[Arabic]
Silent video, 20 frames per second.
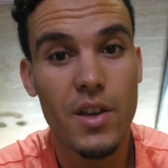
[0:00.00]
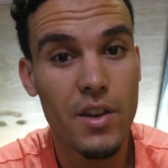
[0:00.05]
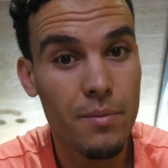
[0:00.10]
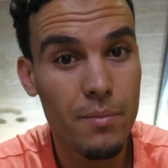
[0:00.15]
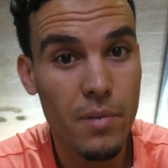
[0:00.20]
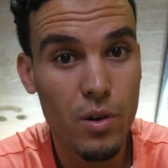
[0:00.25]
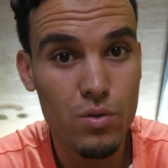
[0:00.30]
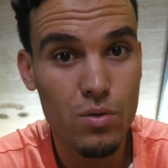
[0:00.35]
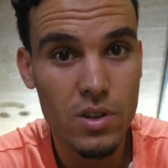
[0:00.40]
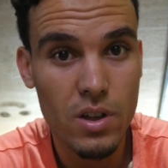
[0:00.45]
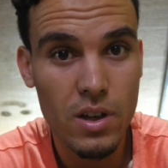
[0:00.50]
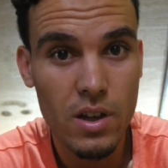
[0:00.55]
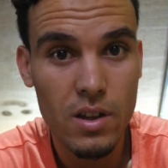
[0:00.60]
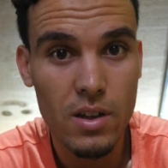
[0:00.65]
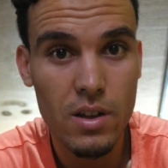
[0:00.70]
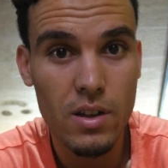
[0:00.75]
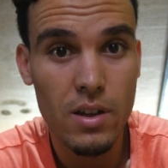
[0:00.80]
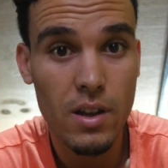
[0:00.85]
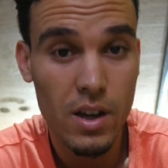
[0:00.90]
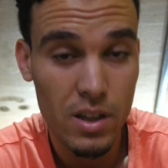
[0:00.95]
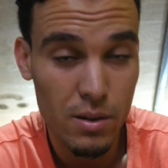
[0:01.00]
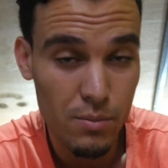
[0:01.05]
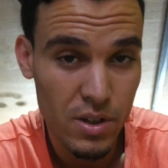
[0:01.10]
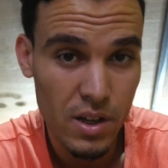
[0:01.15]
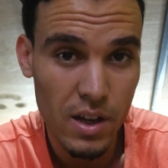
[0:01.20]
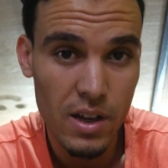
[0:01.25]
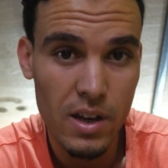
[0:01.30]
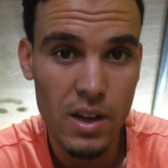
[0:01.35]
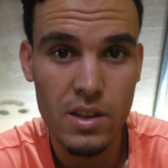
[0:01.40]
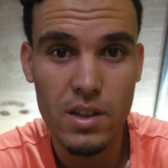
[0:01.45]
كيف ما كنت كنخدم
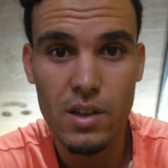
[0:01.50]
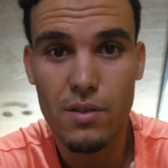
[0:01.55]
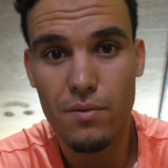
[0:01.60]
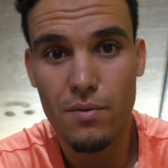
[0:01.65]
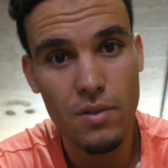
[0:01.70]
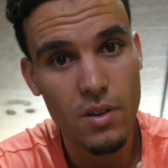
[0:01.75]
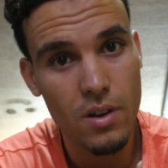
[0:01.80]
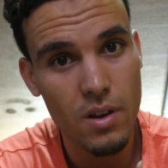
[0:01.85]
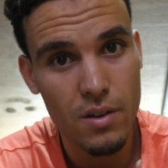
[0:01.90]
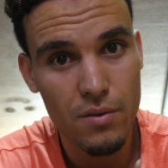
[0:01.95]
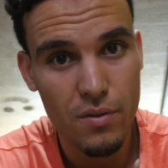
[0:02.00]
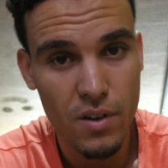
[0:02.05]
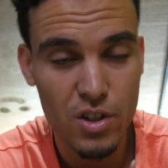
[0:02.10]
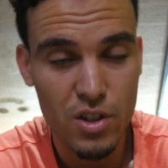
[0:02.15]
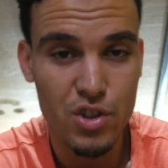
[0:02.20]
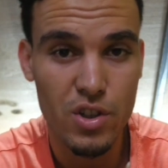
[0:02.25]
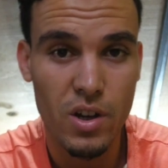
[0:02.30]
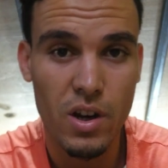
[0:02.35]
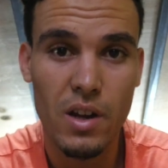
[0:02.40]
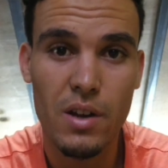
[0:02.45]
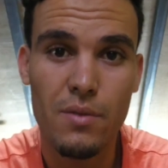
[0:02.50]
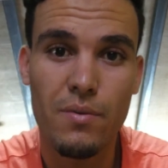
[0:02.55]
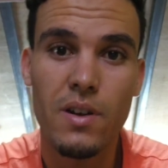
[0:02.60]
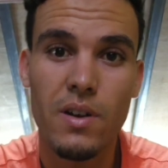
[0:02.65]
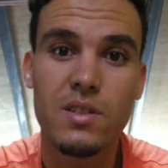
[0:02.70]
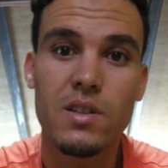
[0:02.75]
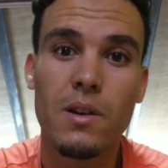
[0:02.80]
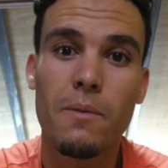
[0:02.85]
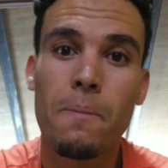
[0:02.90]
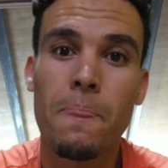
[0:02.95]
شحال هادي في هاد الشهر اللي
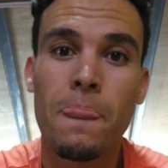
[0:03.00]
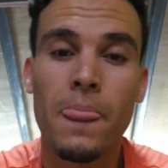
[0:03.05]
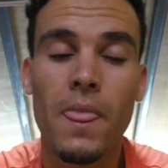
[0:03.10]
فات